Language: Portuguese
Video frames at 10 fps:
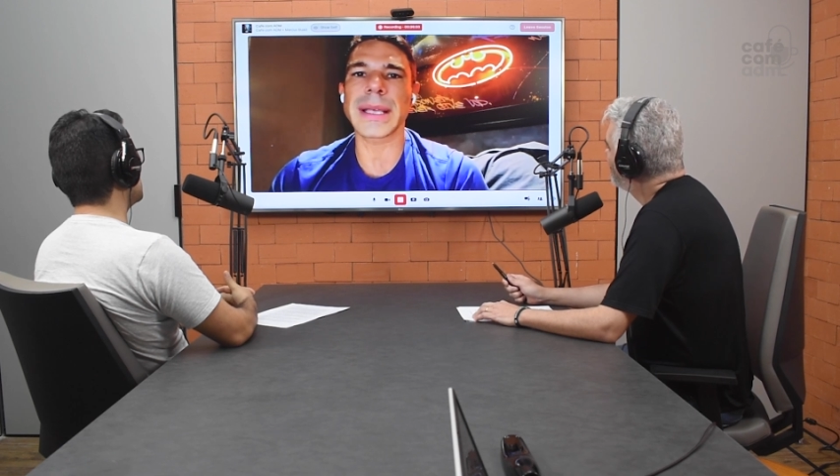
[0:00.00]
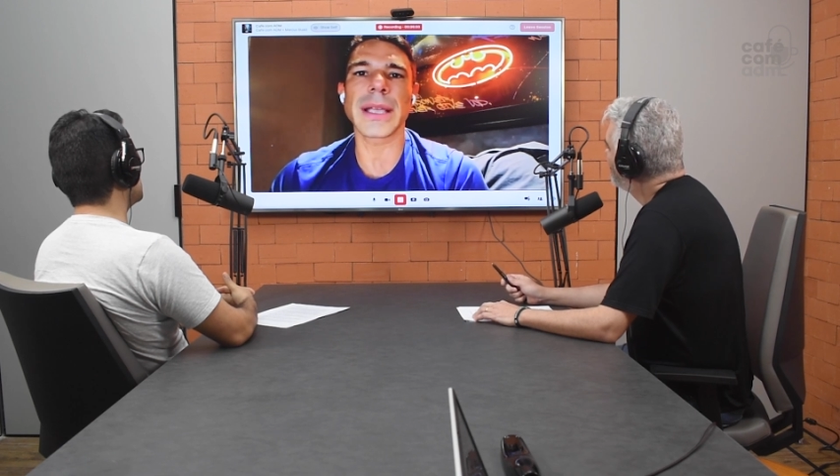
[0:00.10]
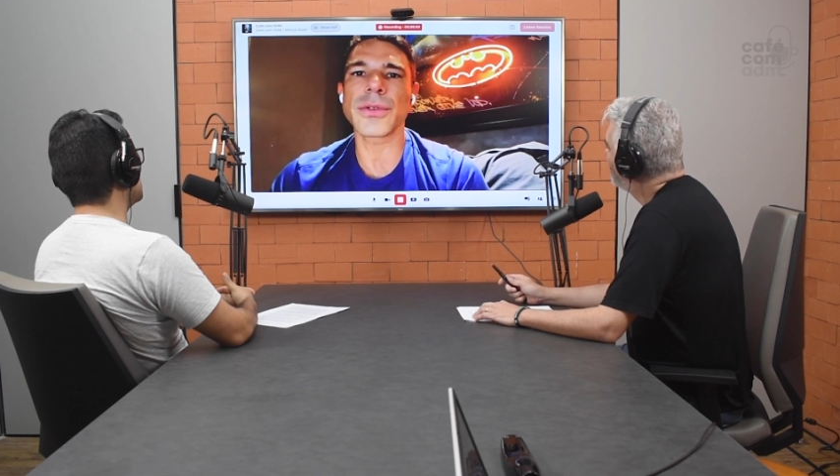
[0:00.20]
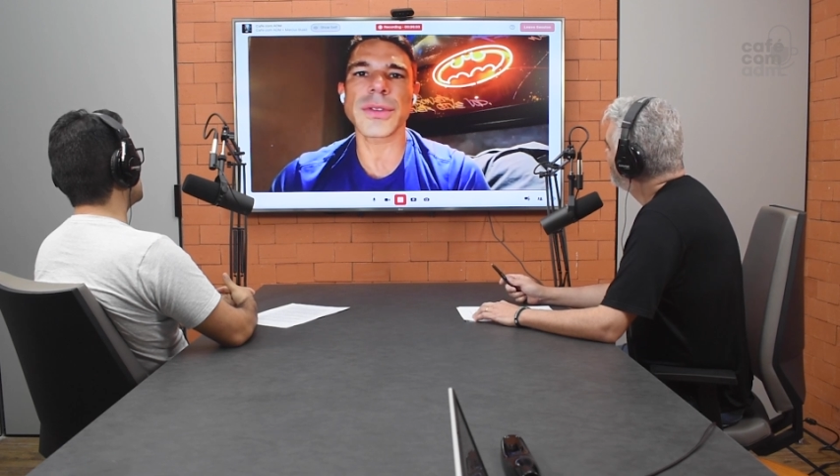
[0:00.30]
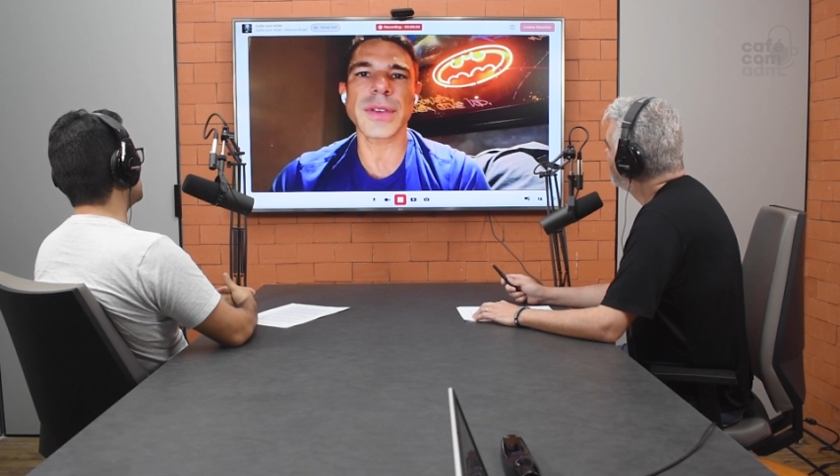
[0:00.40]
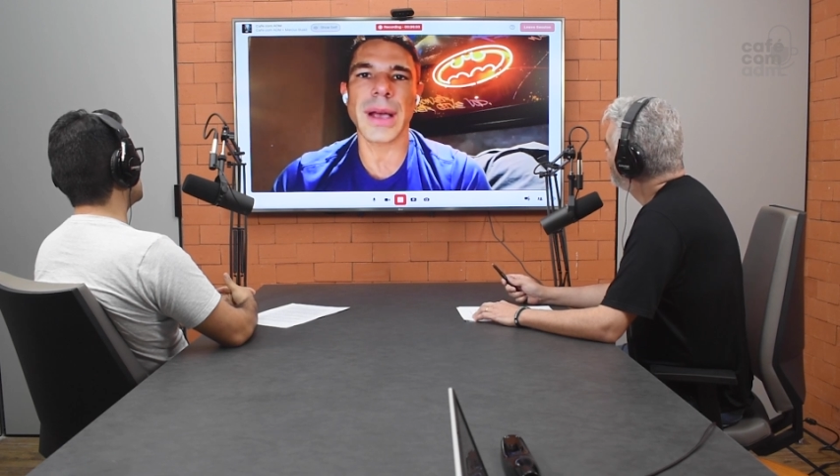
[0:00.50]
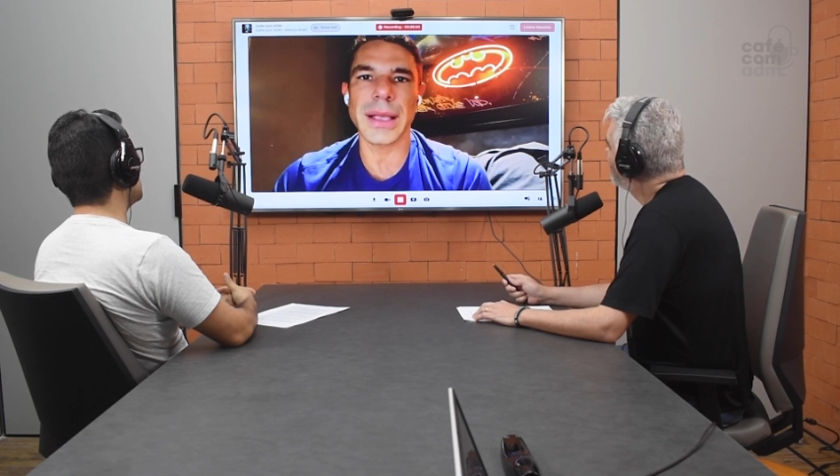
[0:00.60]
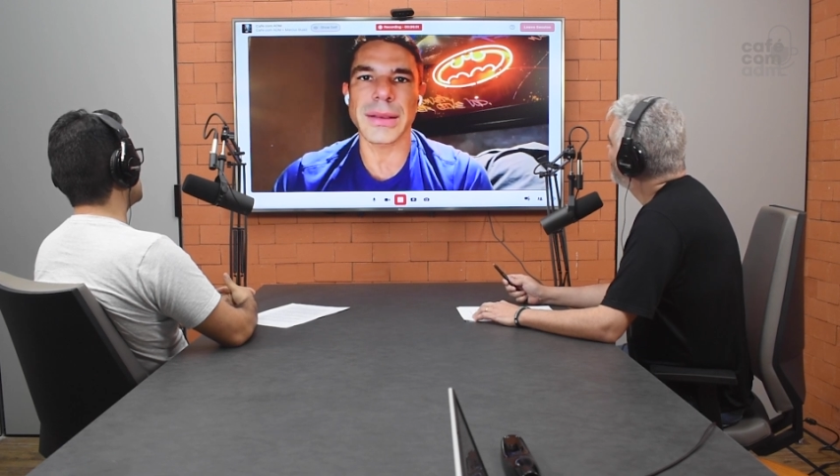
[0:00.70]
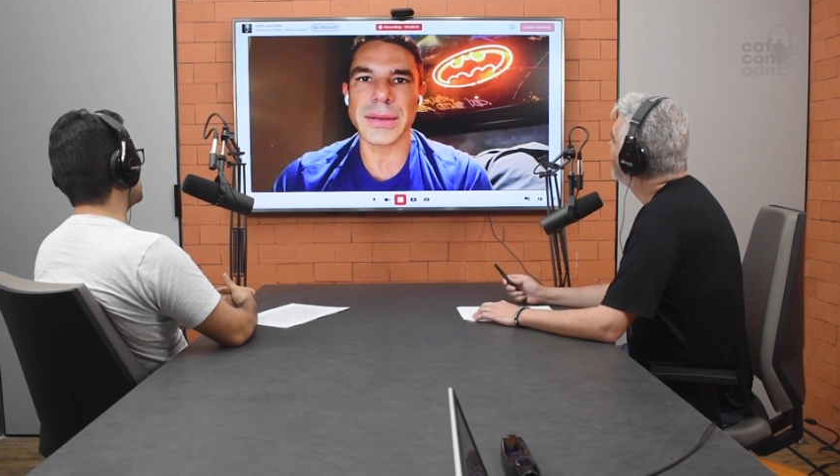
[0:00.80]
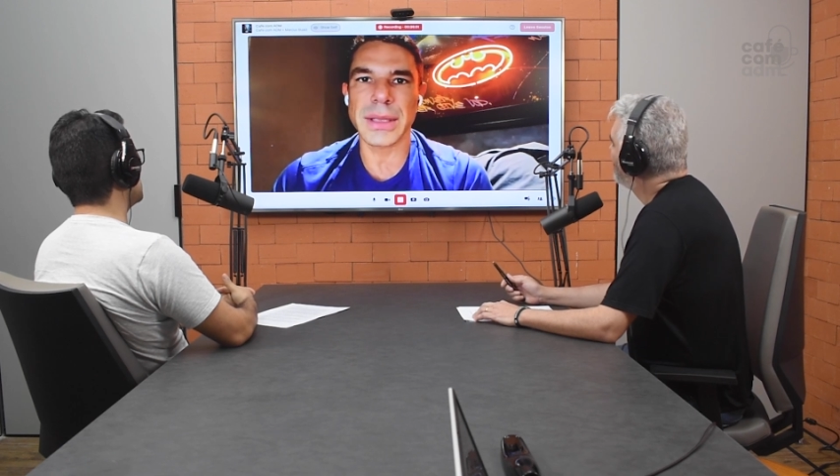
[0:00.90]
redes
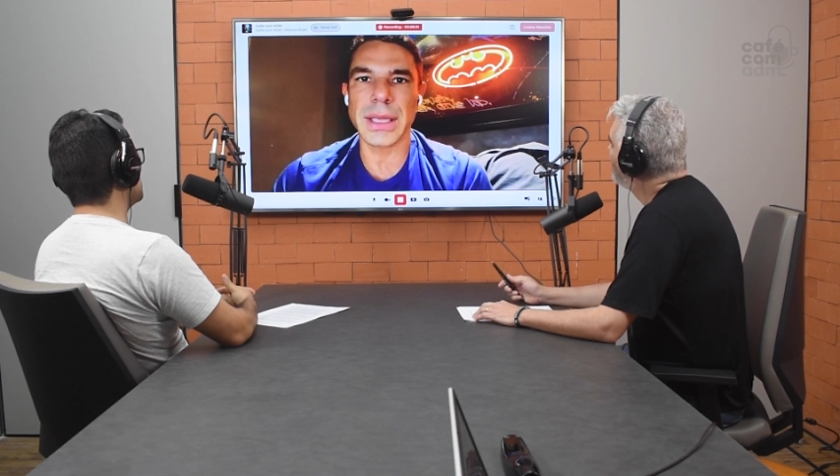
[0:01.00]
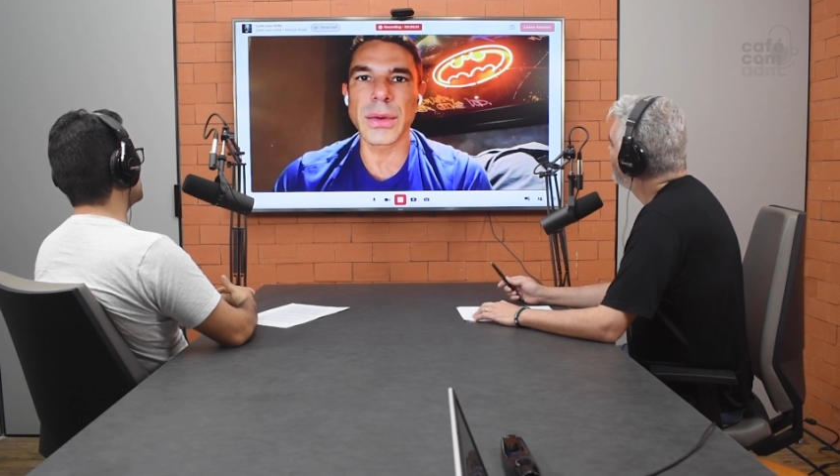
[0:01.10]
sociais, e